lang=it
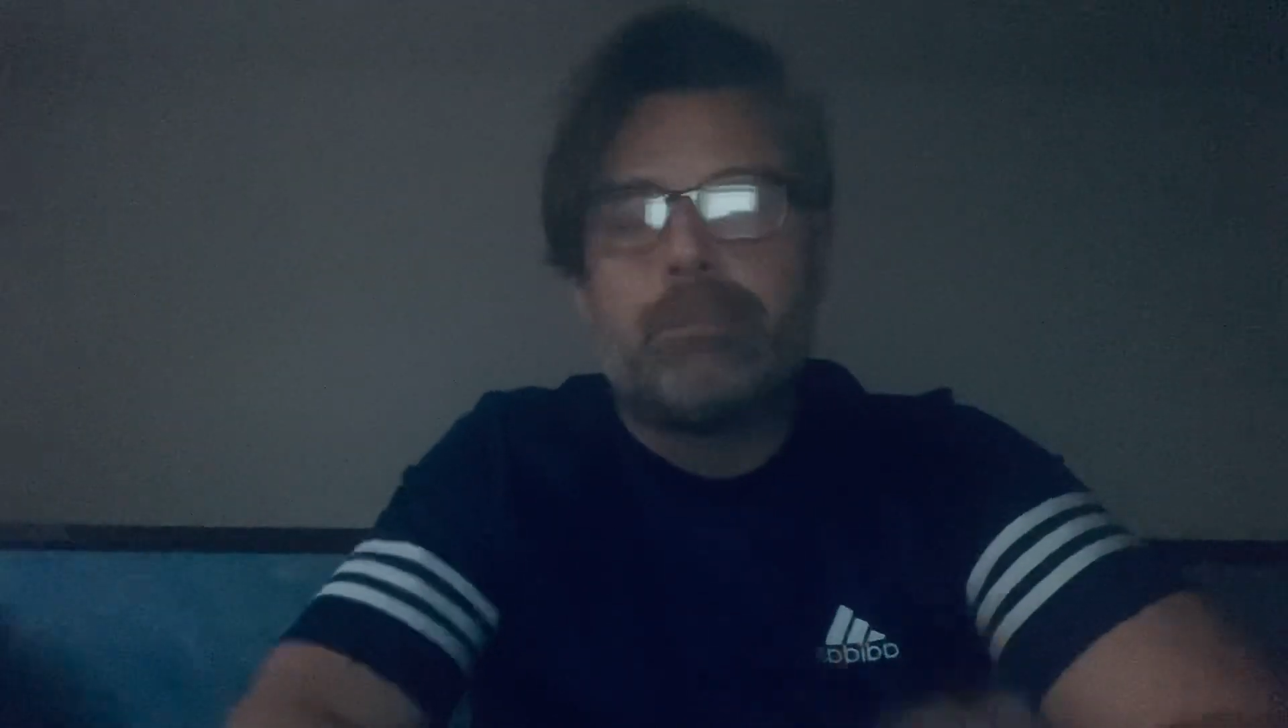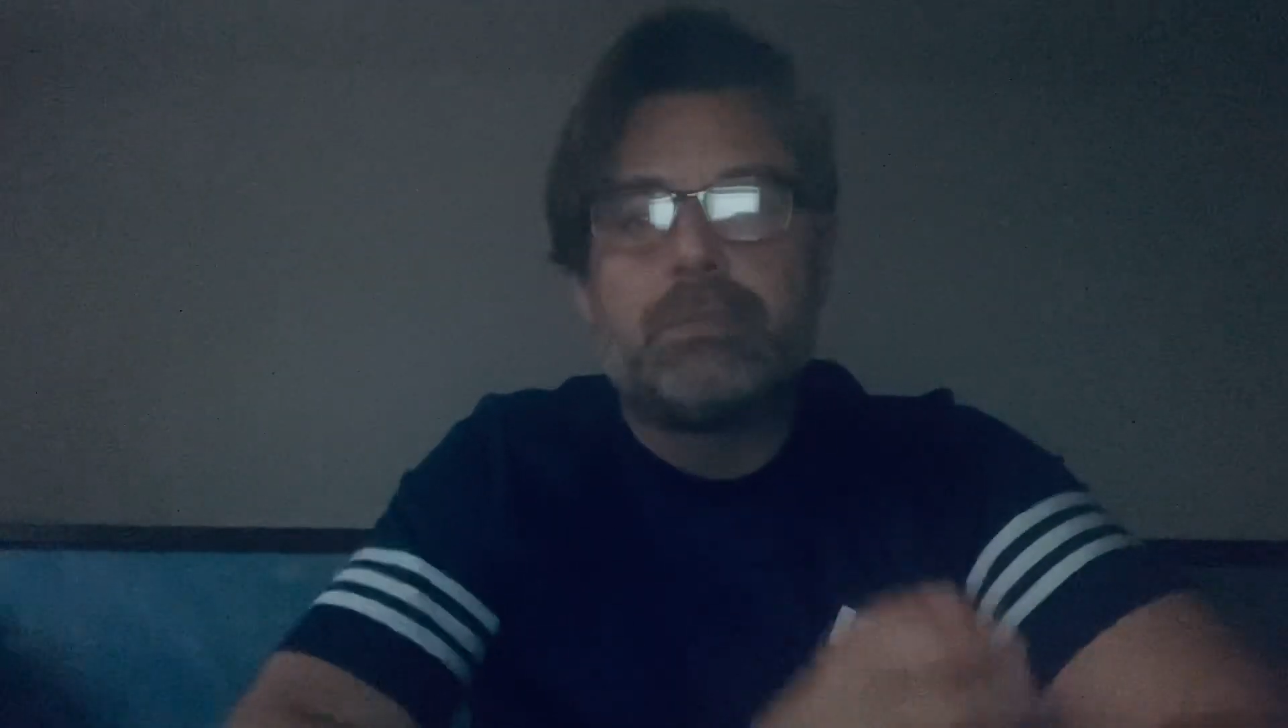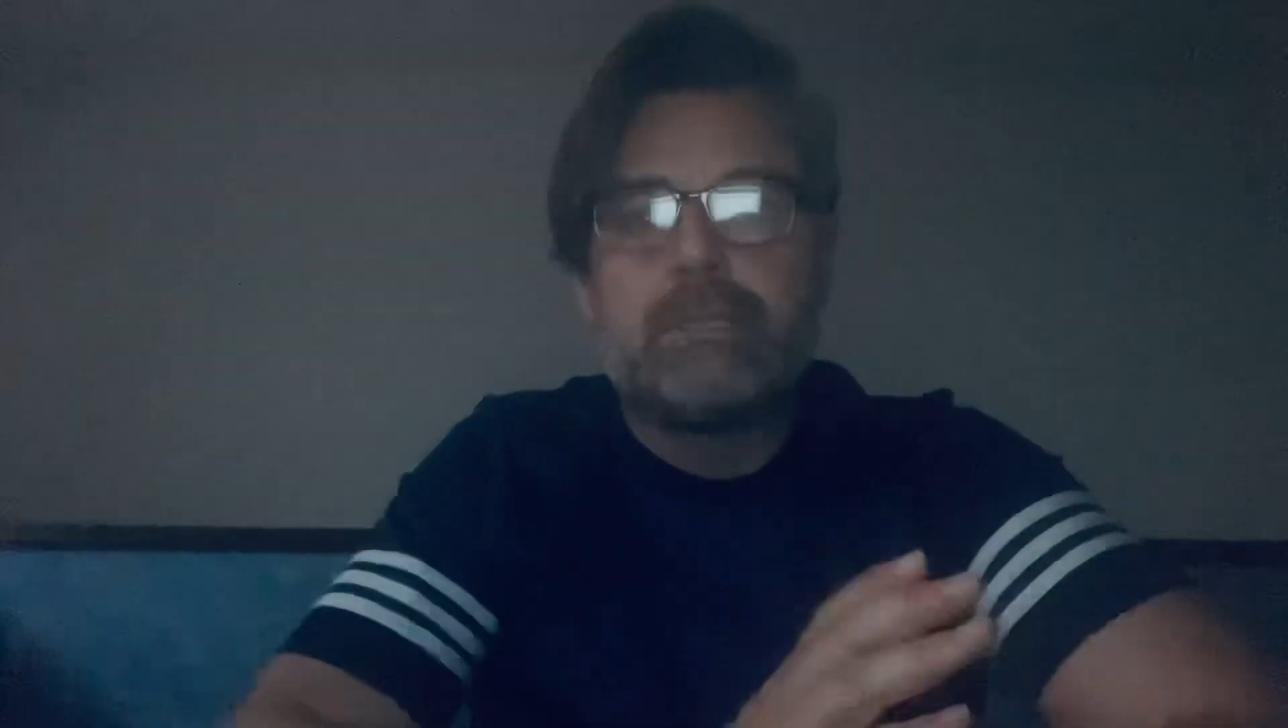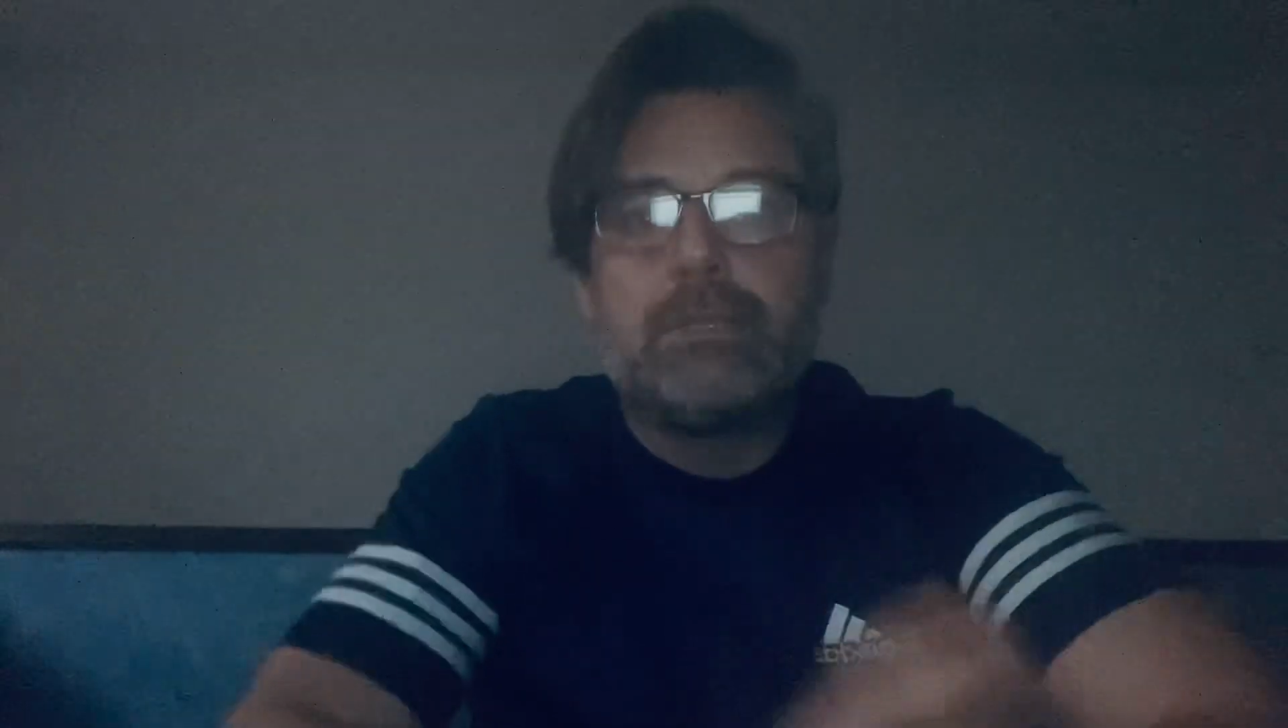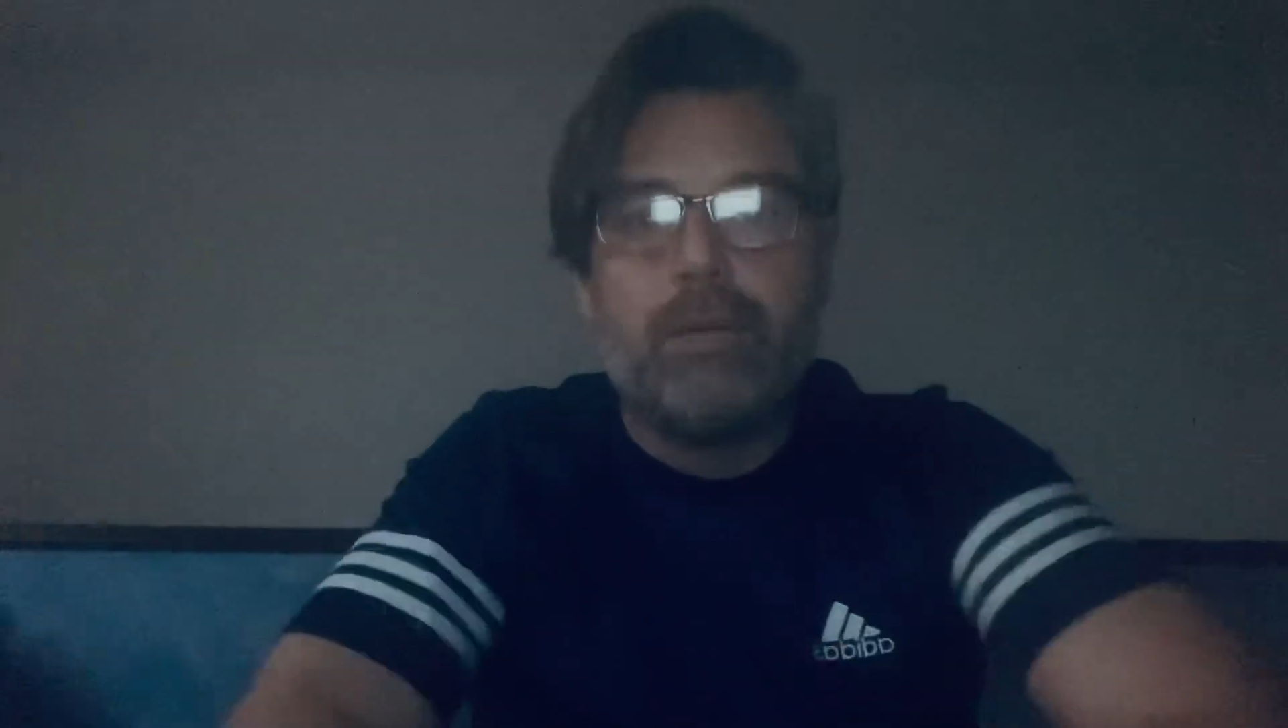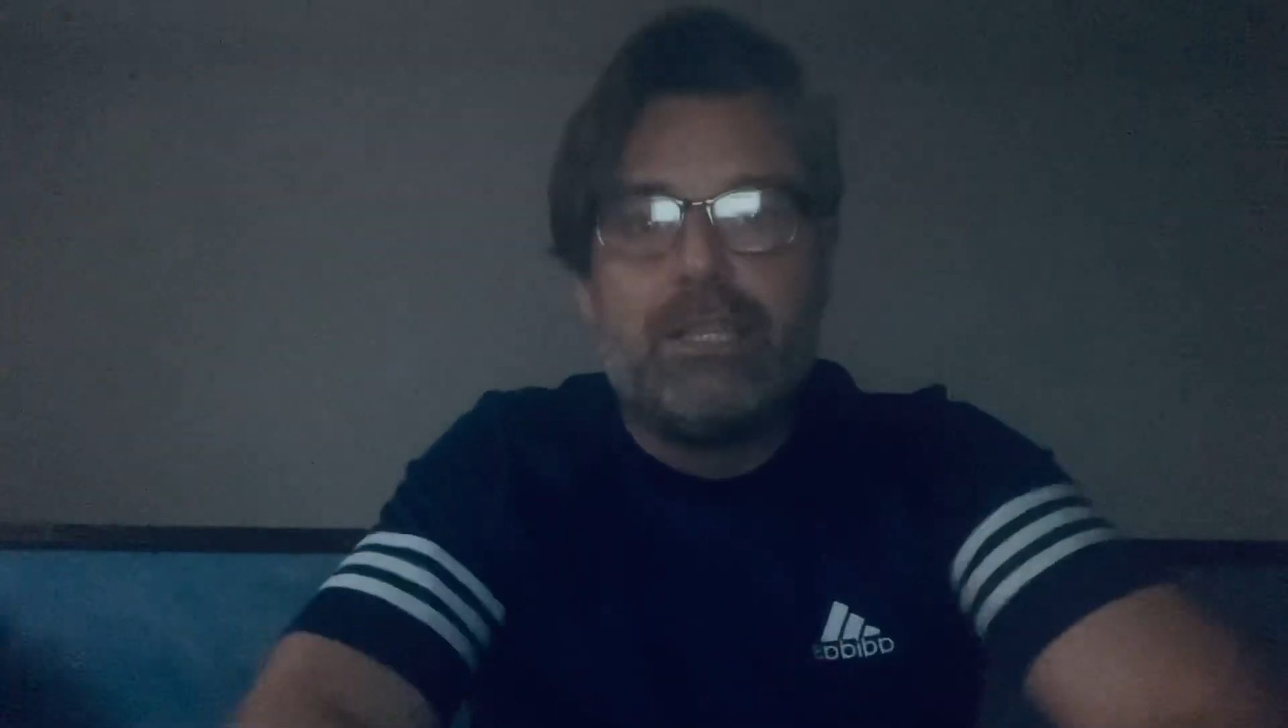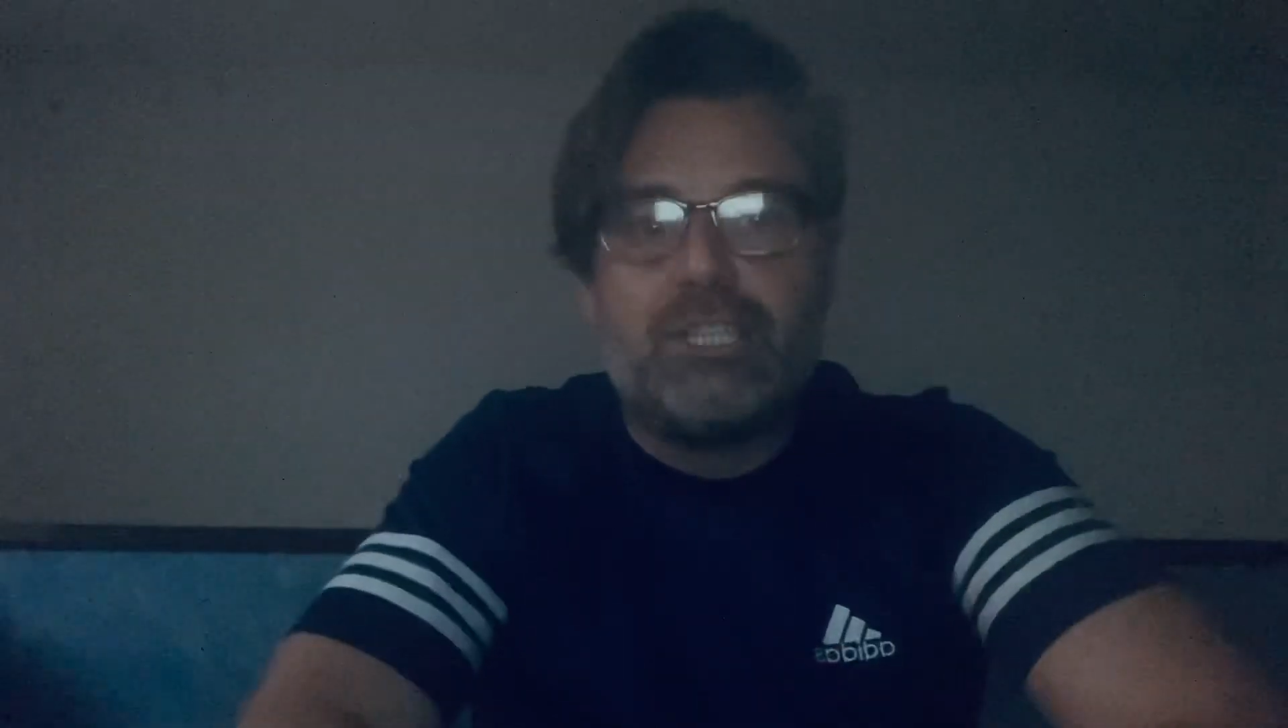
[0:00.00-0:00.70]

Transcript: posizione,